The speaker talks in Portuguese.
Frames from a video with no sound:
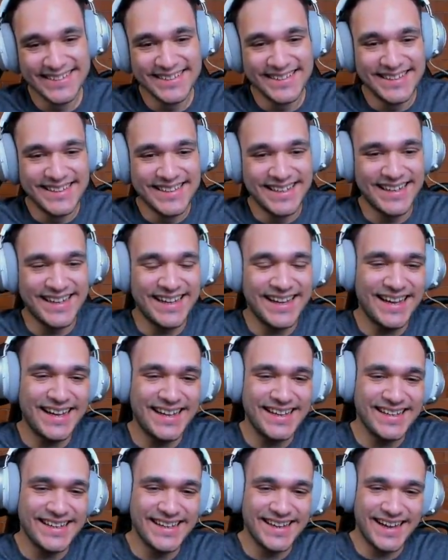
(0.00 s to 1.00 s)

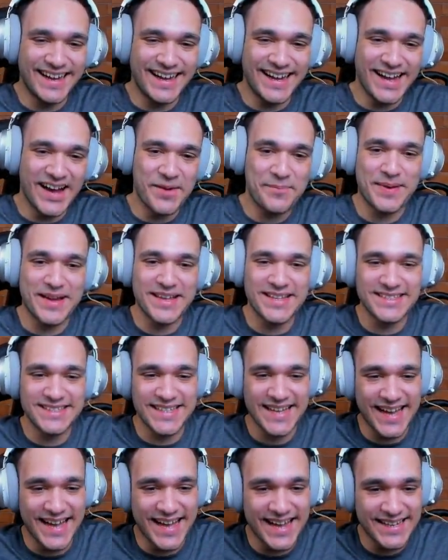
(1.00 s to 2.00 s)
Ai, ai,
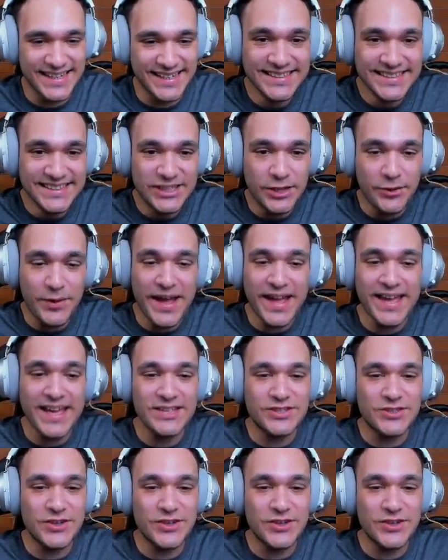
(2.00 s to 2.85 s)
rapaziada. Então é isso,